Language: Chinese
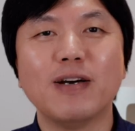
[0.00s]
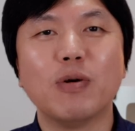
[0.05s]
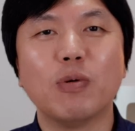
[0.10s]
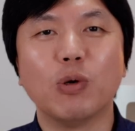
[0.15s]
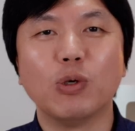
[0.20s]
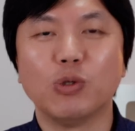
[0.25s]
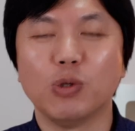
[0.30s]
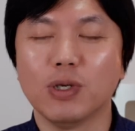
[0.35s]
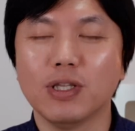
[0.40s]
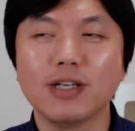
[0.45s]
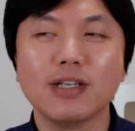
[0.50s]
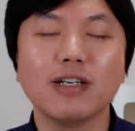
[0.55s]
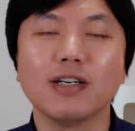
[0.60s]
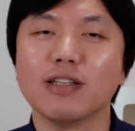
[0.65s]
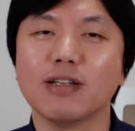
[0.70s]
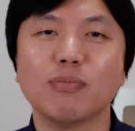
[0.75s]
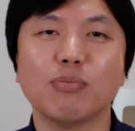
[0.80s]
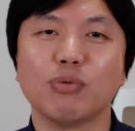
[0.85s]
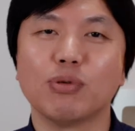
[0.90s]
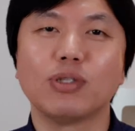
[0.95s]
我觉得可
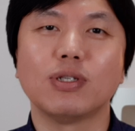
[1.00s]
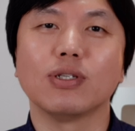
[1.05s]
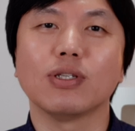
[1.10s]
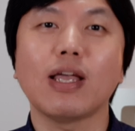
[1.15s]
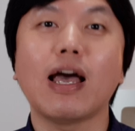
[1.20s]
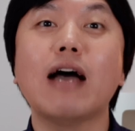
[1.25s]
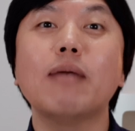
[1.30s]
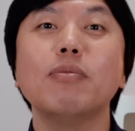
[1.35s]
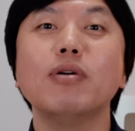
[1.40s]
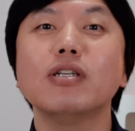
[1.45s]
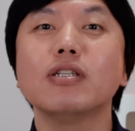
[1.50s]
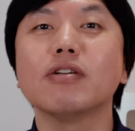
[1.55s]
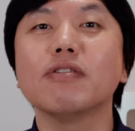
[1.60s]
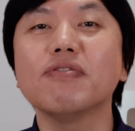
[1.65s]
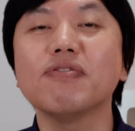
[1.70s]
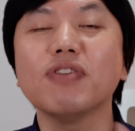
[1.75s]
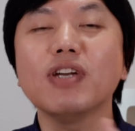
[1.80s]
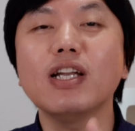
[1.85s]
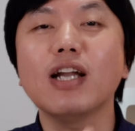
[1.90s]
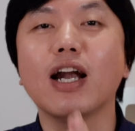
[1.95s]
能不是，他们是
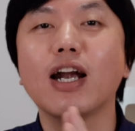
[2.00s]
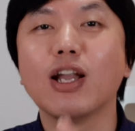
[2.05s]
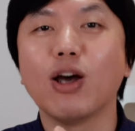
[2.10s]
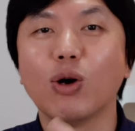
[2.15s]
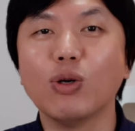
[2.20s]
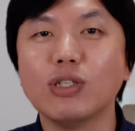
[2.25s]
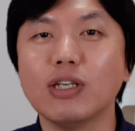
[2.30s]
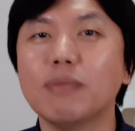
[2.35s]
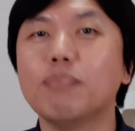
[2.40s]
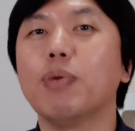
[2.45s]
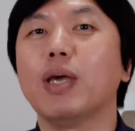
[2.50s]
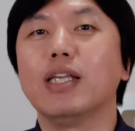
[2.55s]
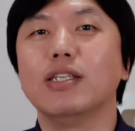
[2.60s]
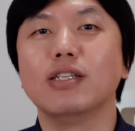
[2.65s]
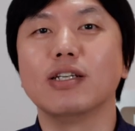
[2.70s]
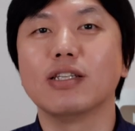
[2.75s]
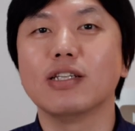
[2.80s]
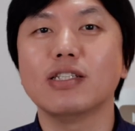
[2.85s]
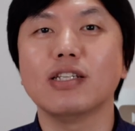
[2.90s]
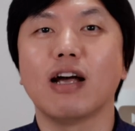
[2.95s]
非常了解北
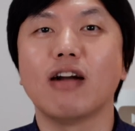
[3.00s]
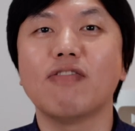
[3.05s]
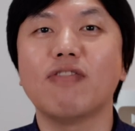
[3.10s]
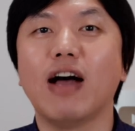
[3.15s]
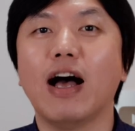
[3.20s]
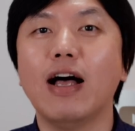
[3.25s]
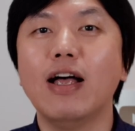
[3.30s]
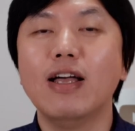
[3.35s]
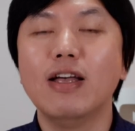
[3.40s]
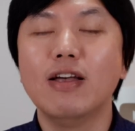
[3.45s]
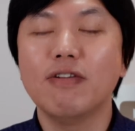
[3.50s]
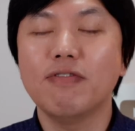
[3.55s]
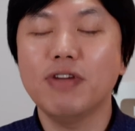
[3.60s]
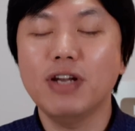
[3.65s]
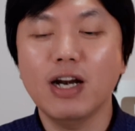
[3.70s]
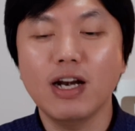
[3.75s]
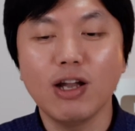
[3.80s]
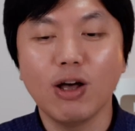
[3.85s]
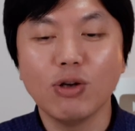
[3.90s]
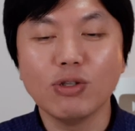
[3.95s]
京的想法，非
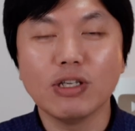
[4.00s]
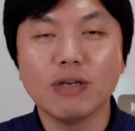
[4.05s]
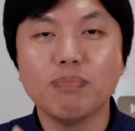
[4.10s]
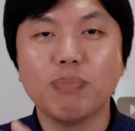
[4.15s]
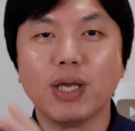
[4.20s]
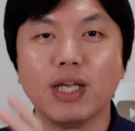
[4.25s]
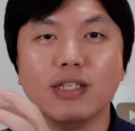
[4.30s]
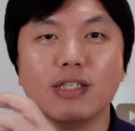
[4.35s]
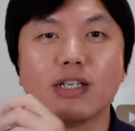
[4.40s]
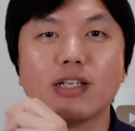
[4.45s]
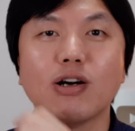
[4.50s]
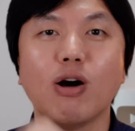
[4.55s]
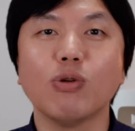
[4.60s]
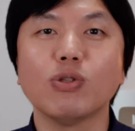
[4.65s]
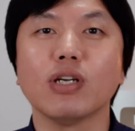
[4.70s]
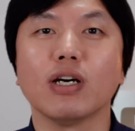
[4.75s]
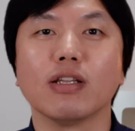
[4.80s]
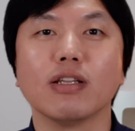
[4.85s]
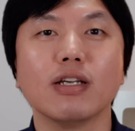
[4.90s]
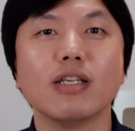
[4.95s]
常了解北京高
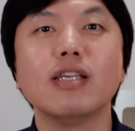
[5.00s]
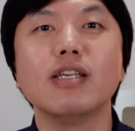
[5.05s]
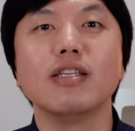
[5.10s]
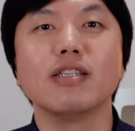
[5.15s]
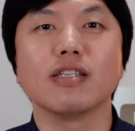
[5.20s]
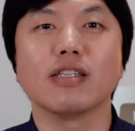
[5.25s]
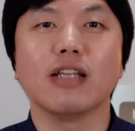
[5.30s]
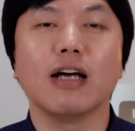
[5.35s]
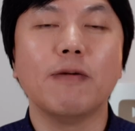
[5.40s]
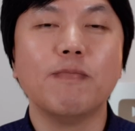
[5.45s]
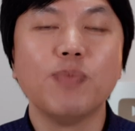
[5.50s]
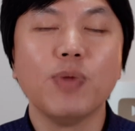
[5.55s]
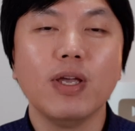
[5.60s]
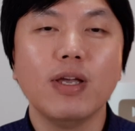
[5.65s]
层的意思的。